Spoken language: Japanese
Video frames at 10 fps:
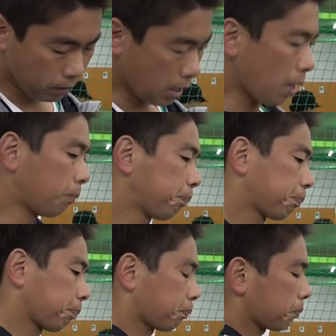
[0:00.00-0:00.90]
で
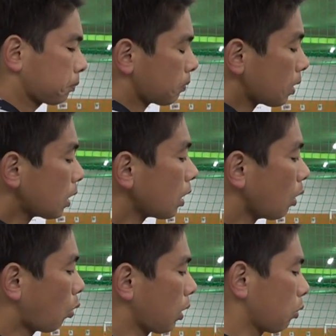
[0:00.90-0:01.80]

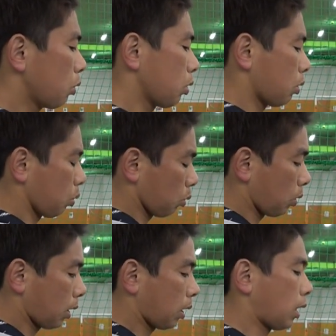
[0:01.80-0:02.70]
これどういうこと
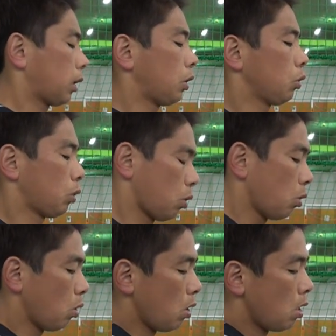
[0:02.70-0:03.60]
かっていうと